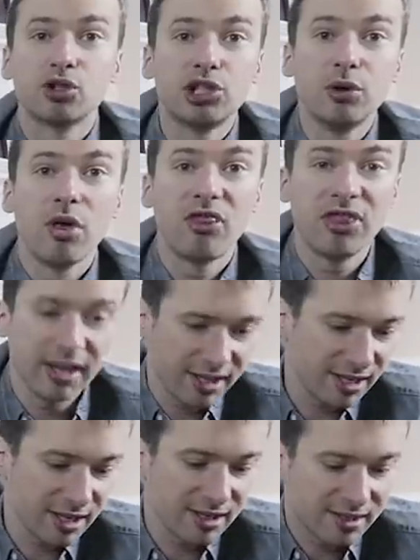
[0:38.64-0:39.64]
que j'ai lu
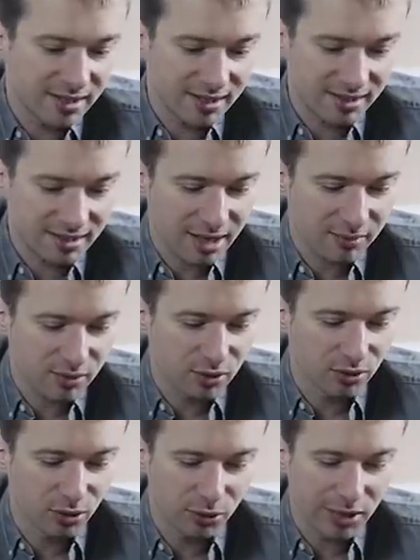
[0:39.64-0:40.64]
Thinking in Systems
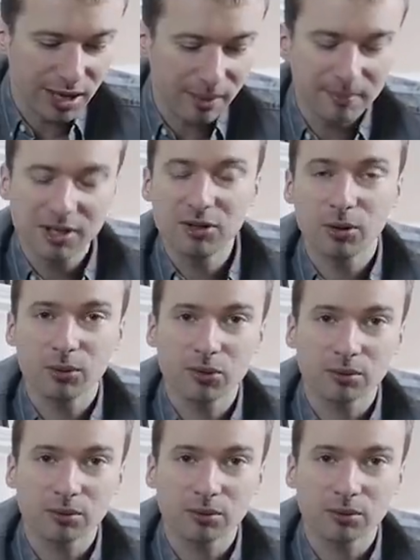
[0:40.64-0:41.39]
de Donella Meadows.